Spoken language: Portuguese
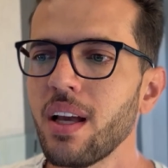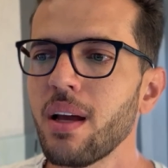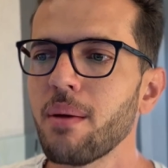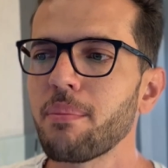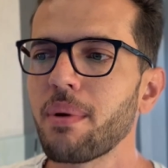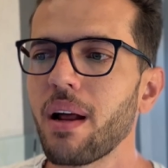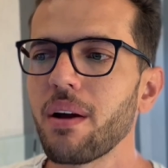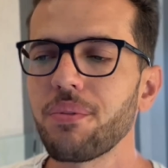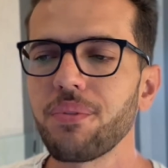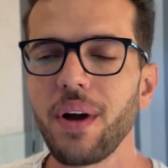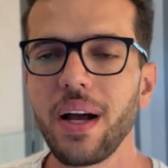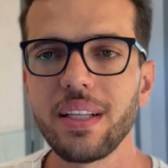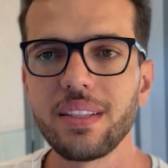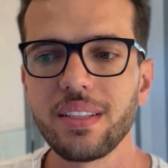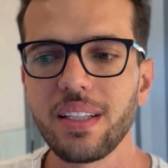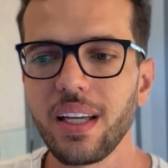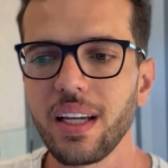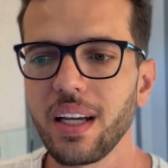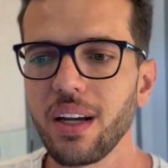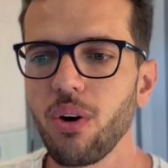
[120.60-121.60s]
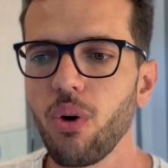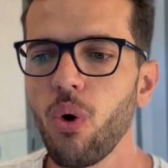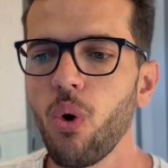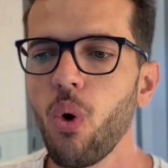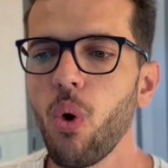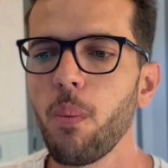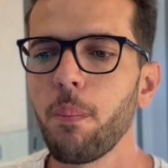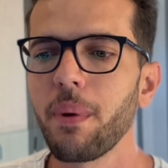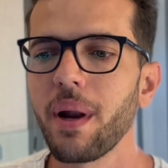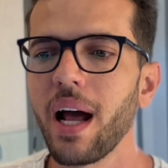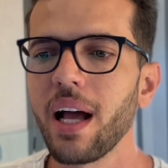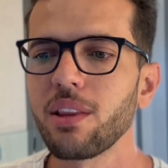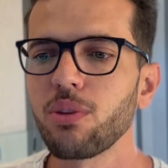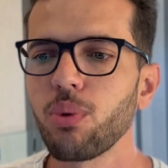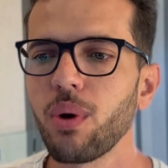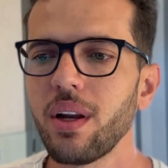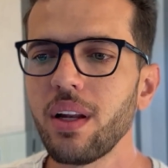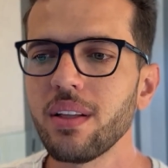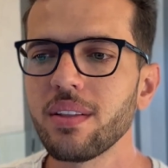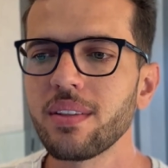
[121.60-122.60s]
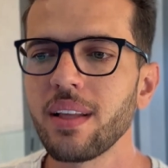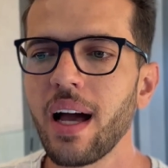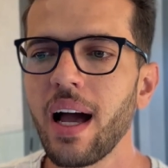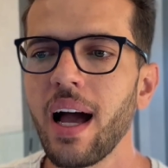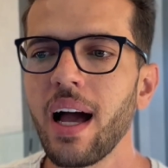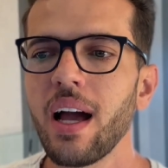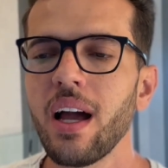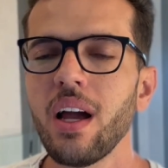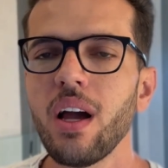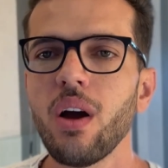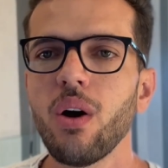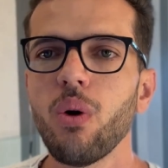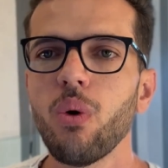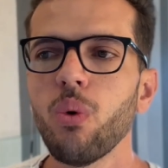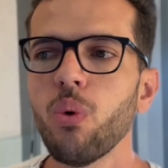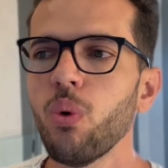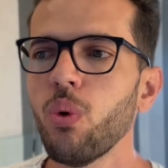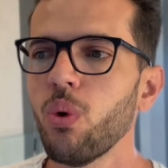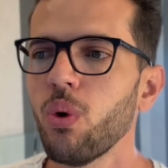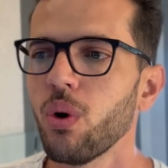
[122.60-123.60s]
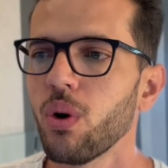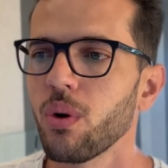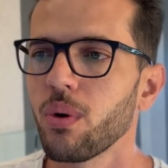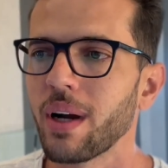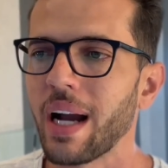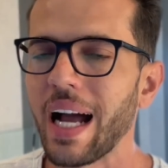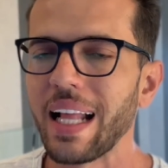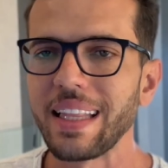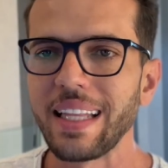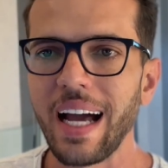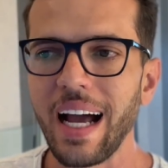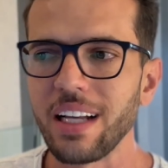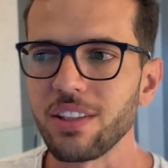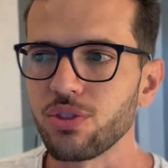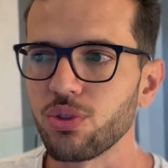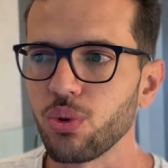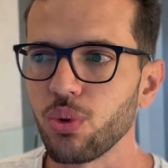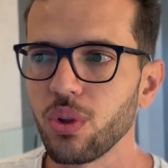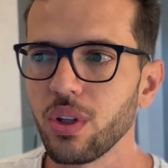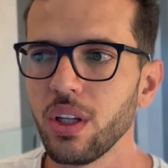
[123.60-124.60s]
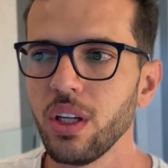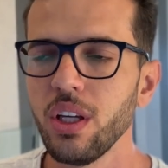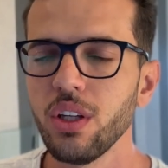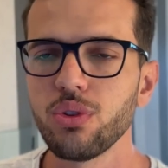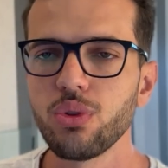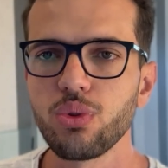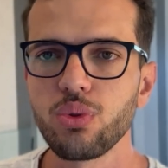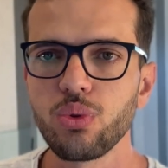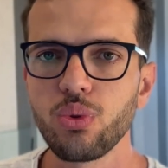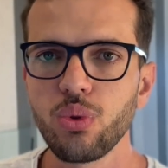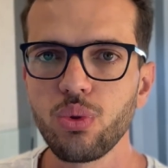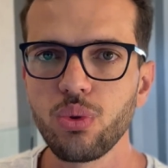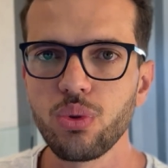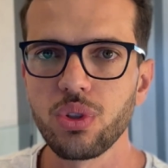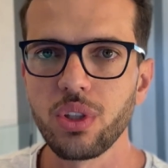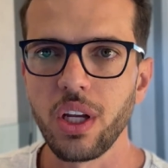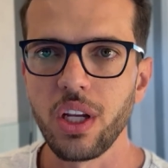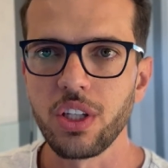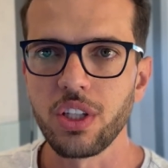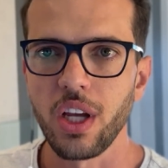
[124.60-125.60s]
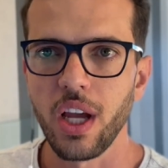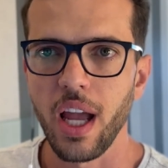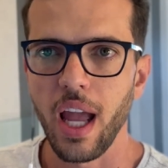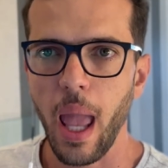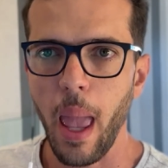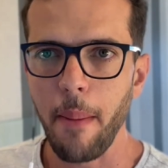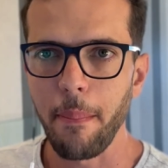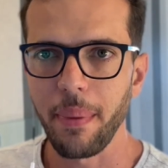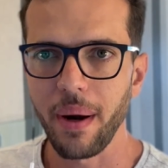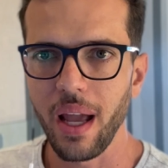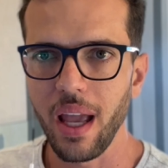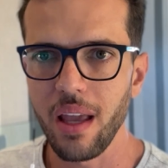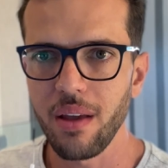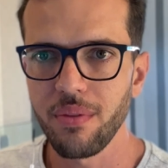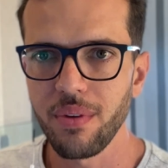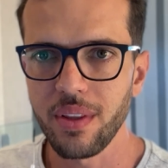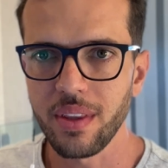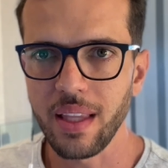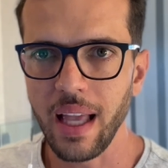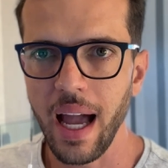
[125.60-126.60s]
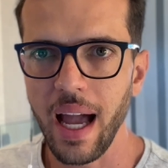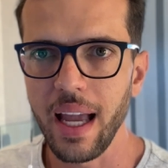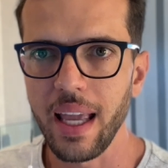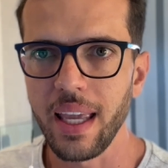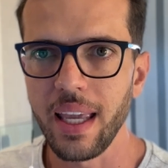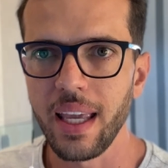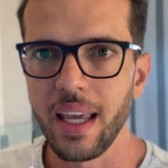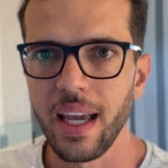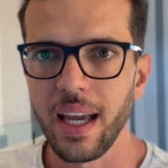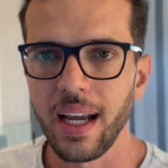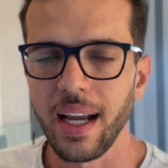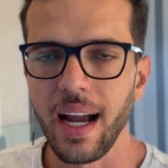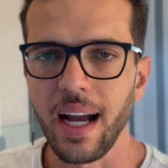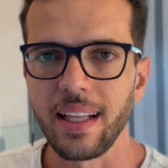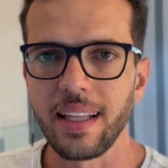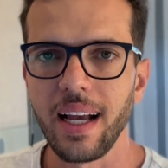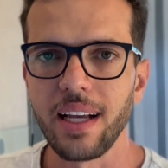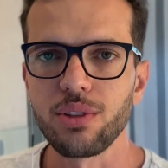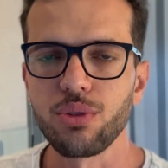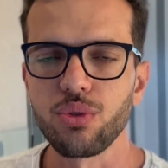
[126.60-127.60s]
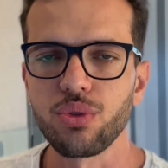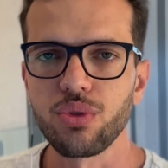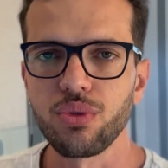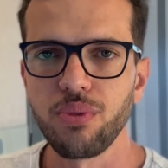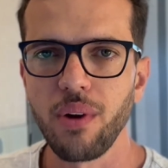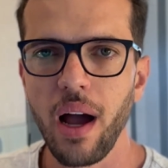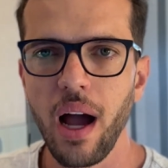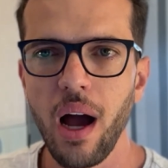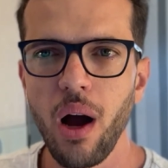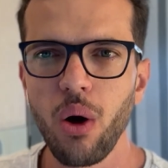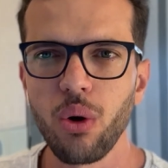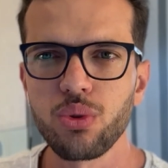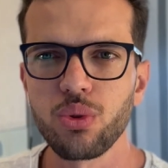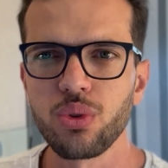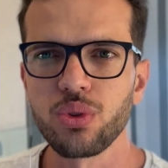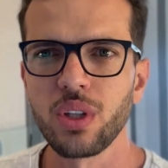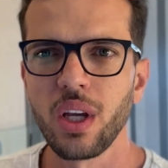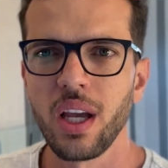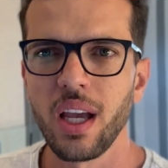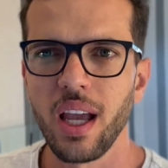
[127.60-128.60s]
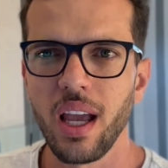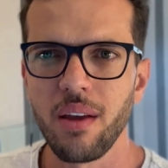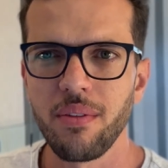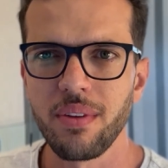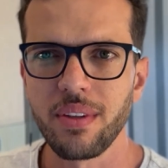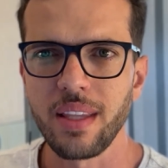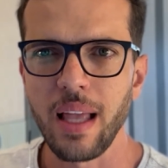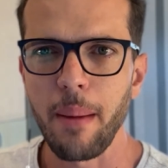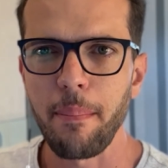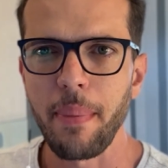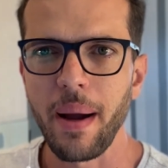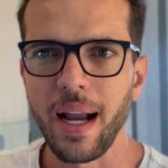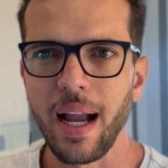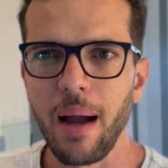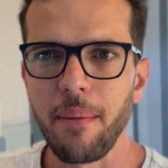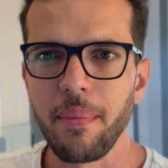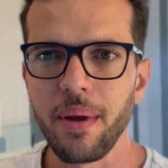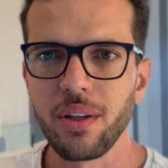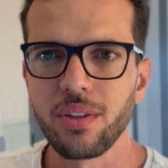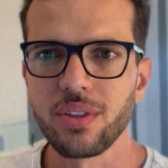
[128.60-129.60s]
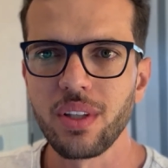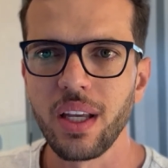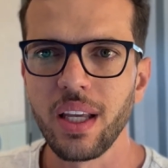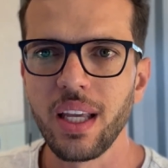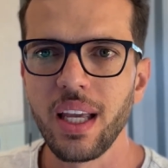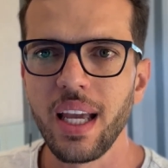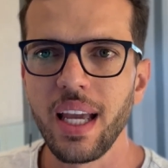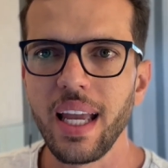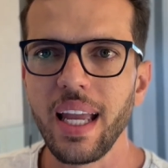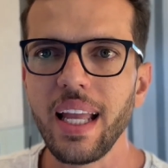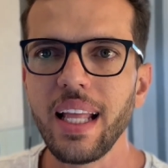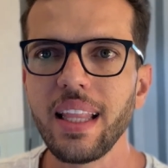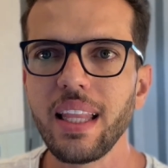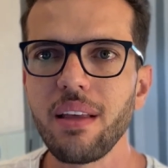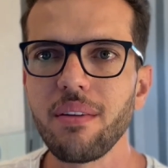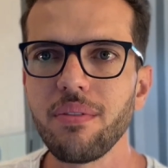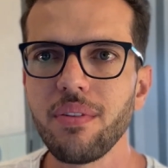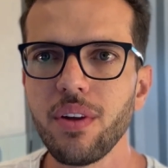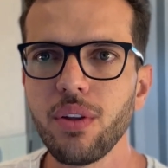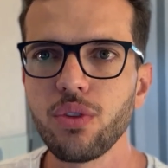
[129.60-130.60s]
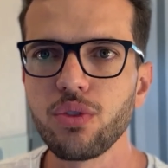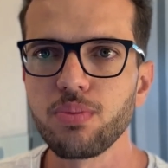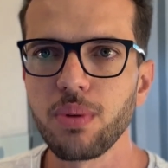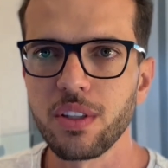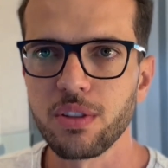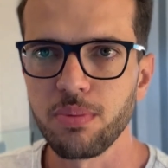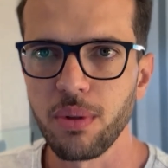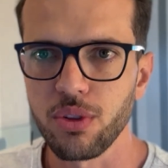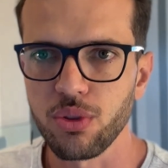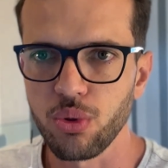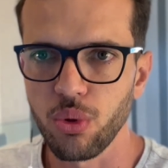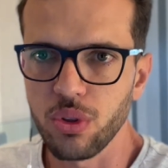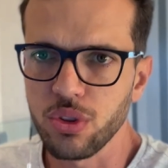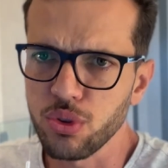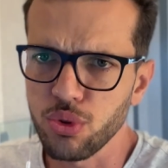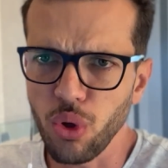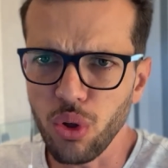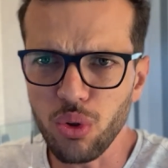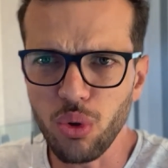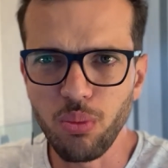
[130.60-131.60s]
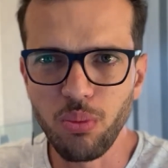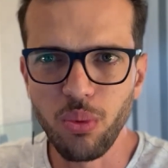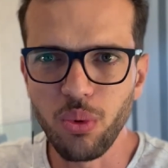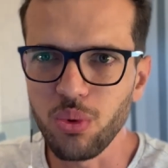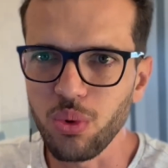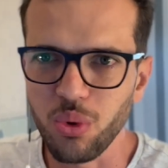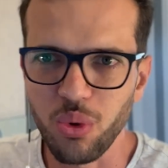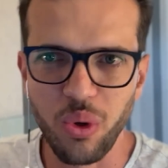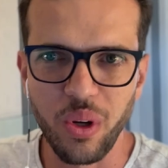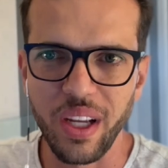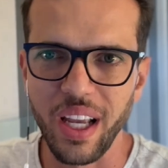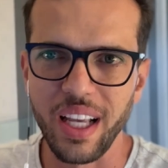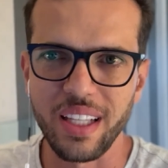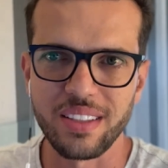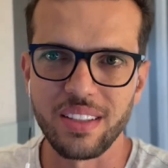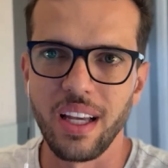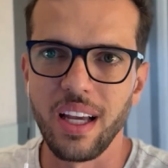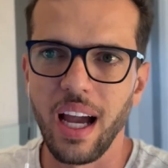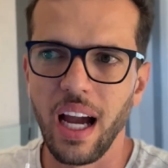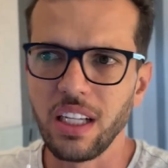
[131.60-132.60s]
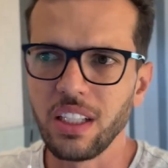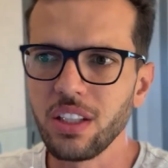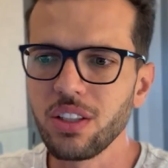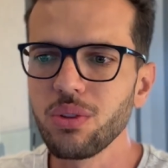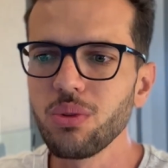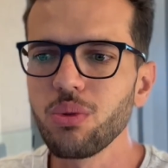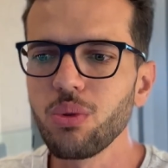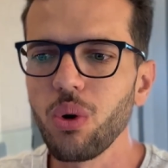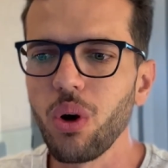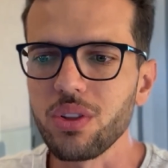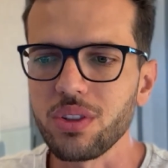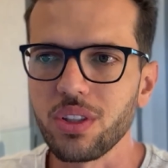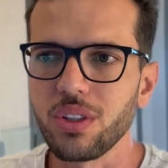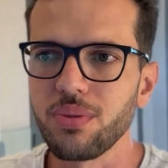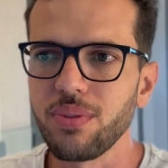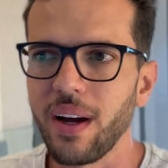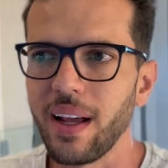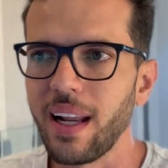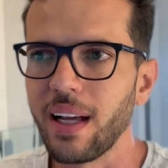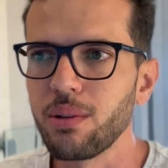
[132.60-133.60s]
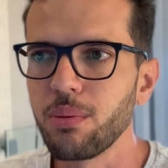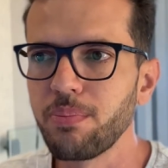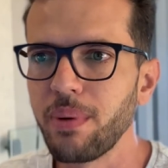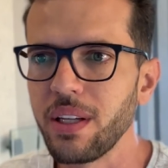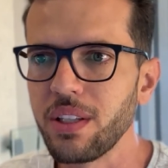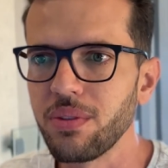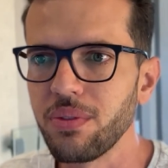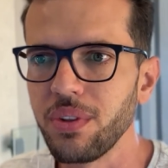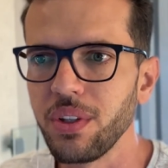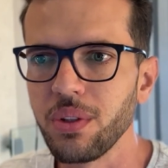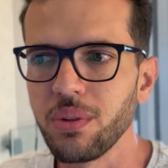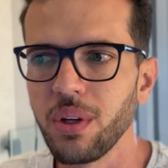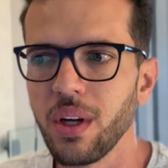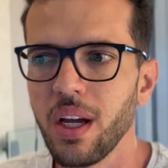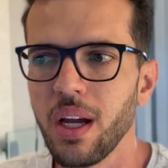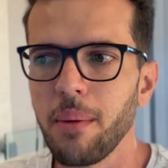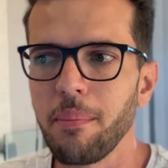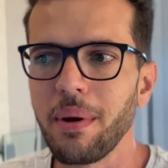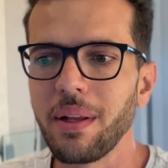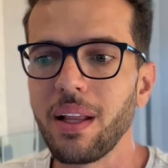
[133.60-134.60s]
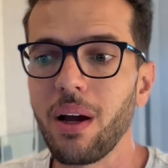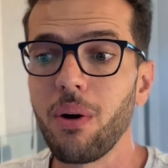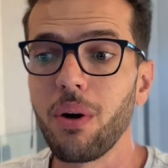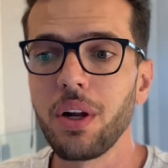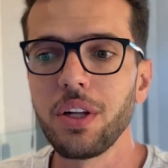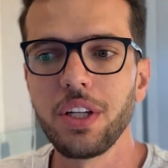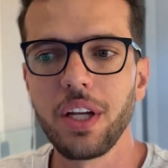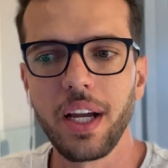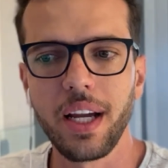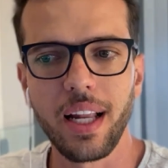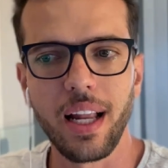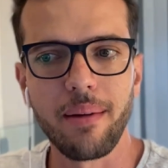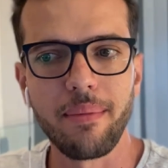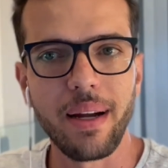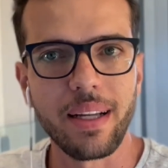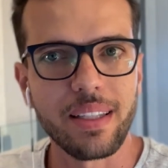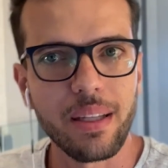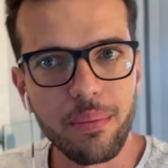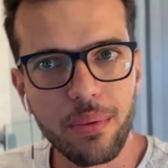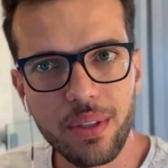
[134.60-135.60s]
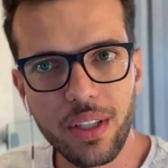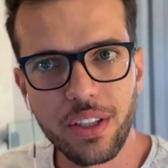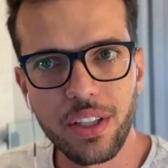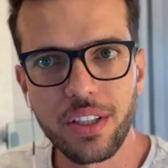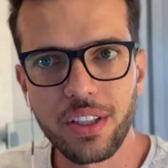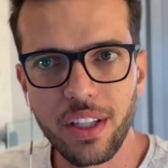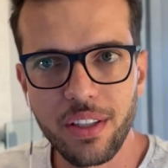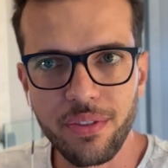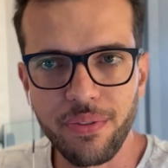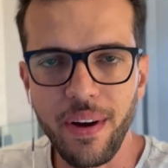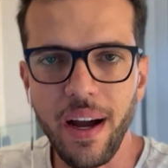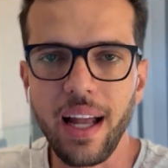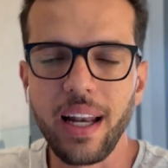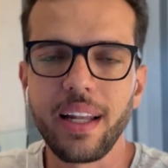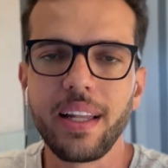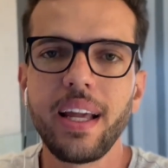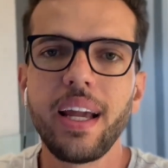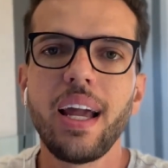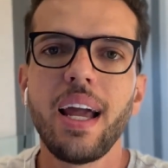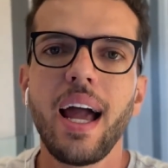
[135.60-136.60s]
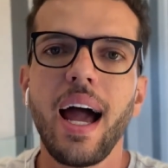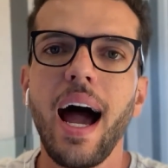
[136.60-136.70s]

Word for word: para fazer ou para atualizar o cadastro. Isso tudo, gente, é para evitar aí cadastros falsos, evitar pagamentos aí indevidos para as pessoas. Todo mundo conhece. A gente não gosta de falar do pente fino, mas na hora de reclamar tem muita gente que fala, né?